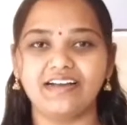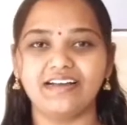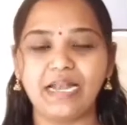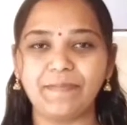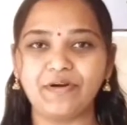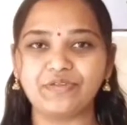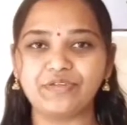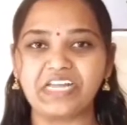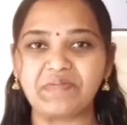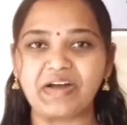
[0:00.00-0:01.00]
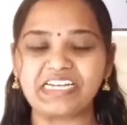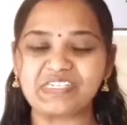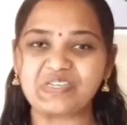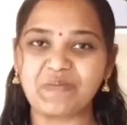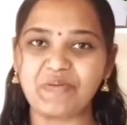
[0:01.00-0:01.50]
హెల్ప్ అవుతుందనమాట సో
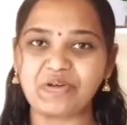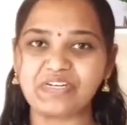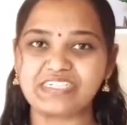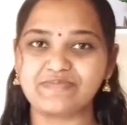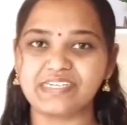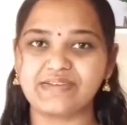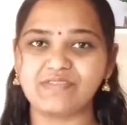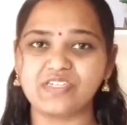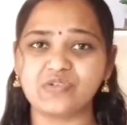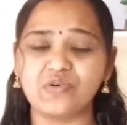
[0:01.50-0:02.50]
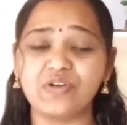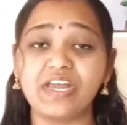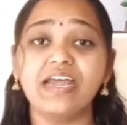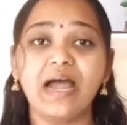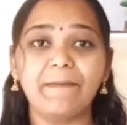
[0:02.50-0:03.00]
తప్పకుండా సబ్స్క్రైబ్ చేసుకోండి
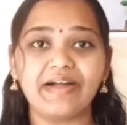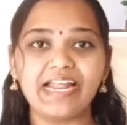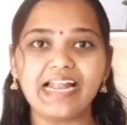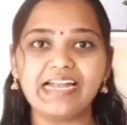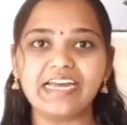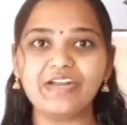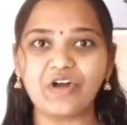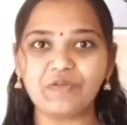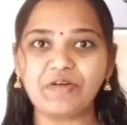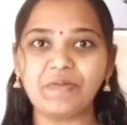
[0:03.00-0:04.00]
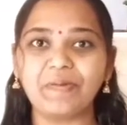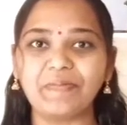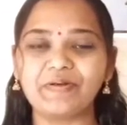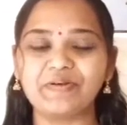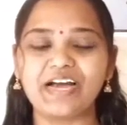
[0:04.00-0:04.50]
మనలాంటి నార్మల్
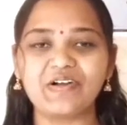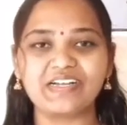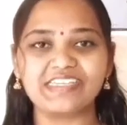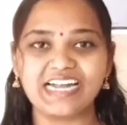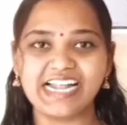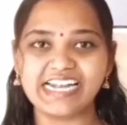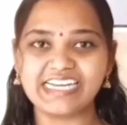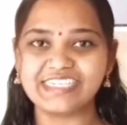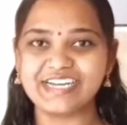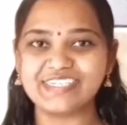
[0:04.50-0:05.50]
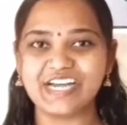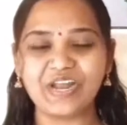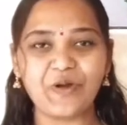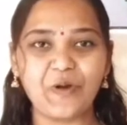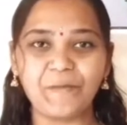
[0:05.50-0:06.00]
పీపుల్ కూడా ఒక ఛానల్ రన్ చేయొచ్చు అనే
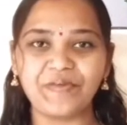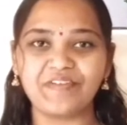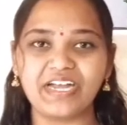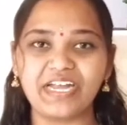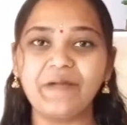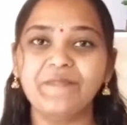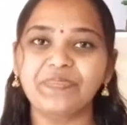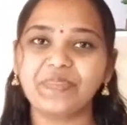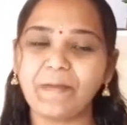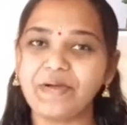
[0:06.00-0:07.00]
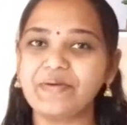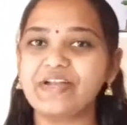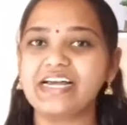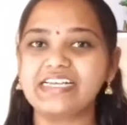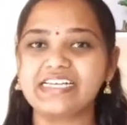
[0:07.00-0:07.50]
హోప్ ఇవ్వండి
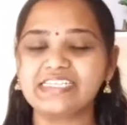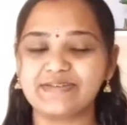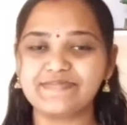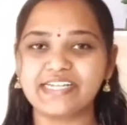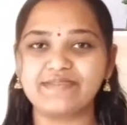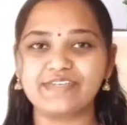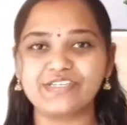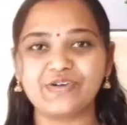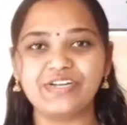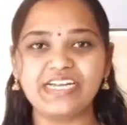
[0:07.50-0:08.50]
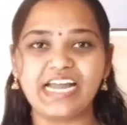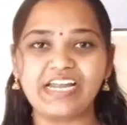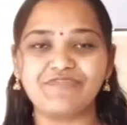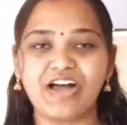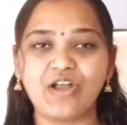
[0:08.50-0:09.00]
తప్పకుండా సబ్స్క్రైబ్ చేసుకోండి డైలీ
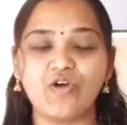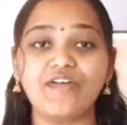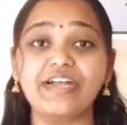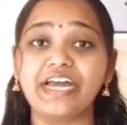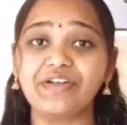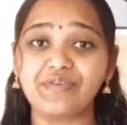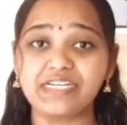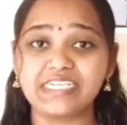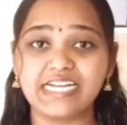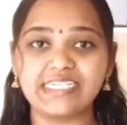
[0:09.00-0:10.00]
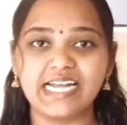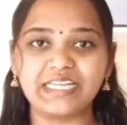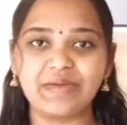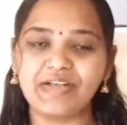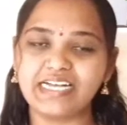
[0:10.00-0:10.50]
ఫాలో అవ్వండి ఎటువంటి ఛార్జీలు
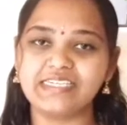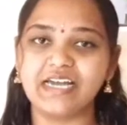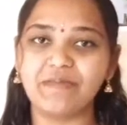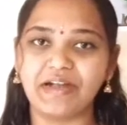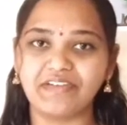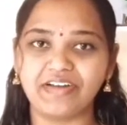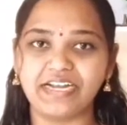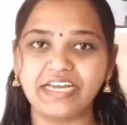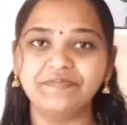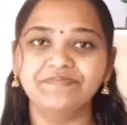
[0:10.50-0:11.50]
అయితే మీకు అసలు పడవండి